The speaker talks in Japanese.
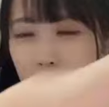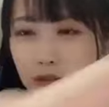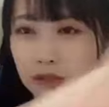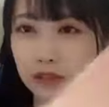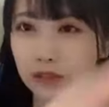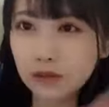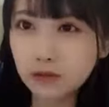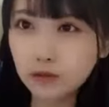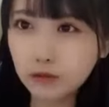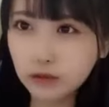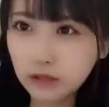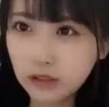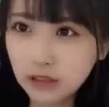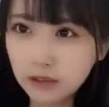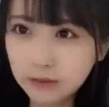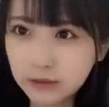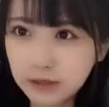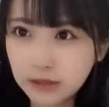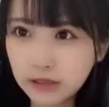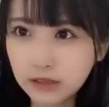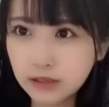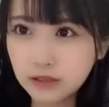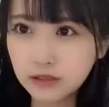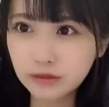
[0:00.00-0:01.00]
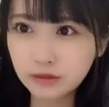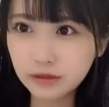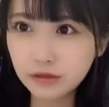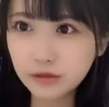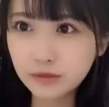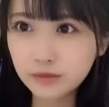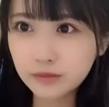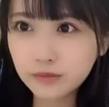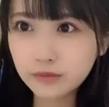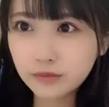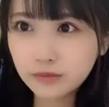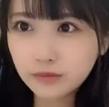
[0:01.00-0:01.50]
かにここで食べたりする
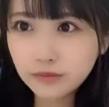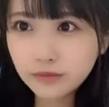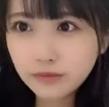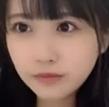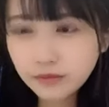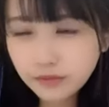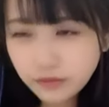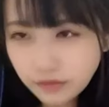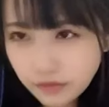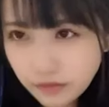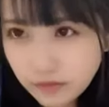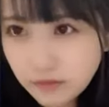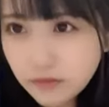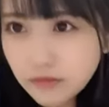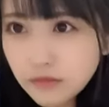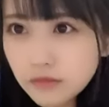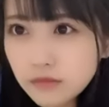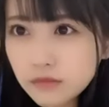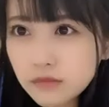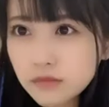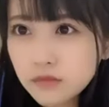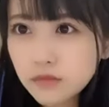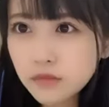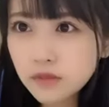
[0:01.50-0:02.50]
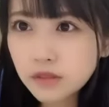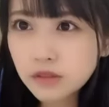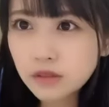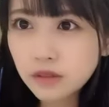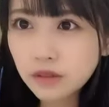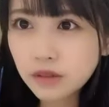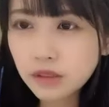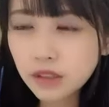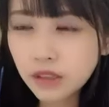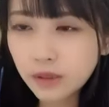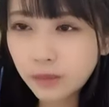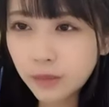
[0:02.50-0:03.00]
こ
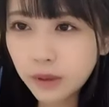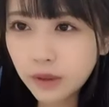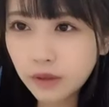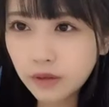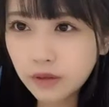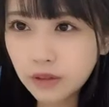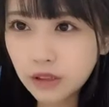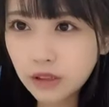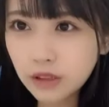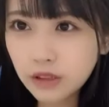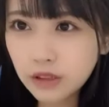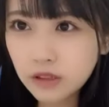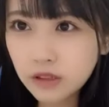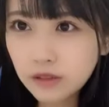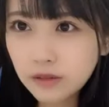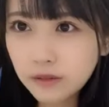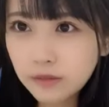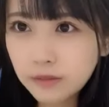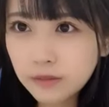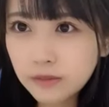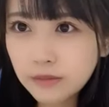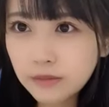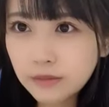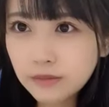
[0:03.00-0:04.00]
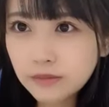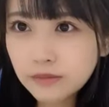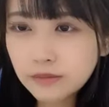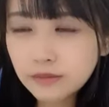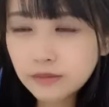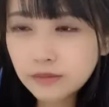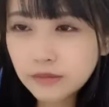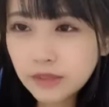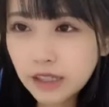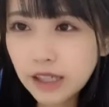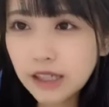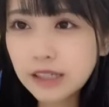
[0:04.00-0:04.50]
こリビングです
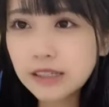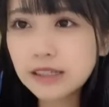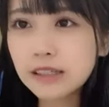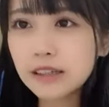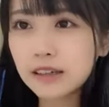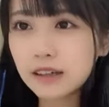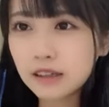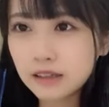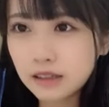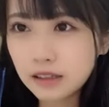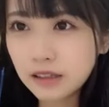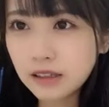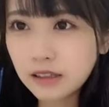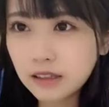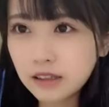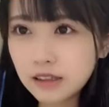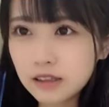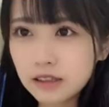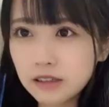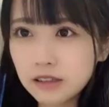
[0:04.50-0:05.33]
背景がね